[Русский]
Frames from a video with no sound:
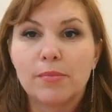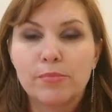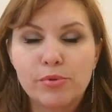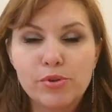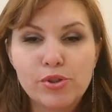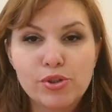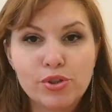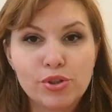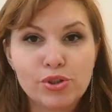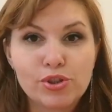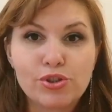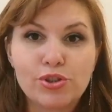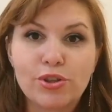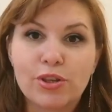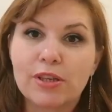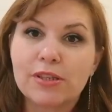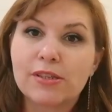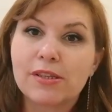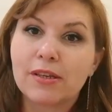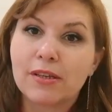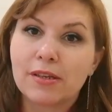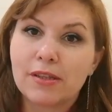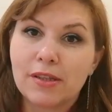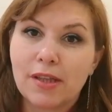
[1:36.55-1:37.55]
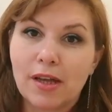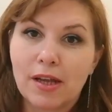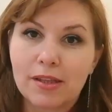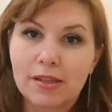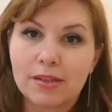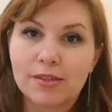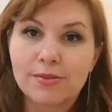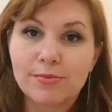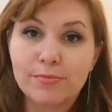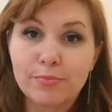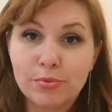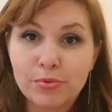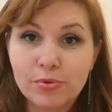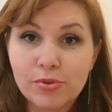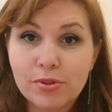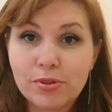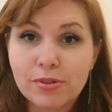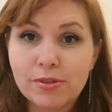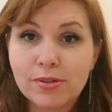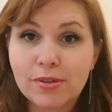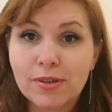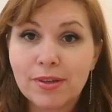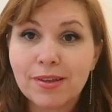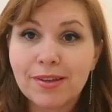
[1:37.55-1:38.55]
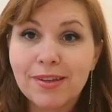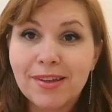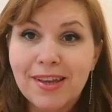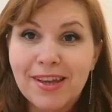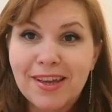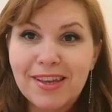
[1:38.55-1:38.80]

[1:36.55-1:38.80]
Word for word: Пусть то, что я загадала, сбудется.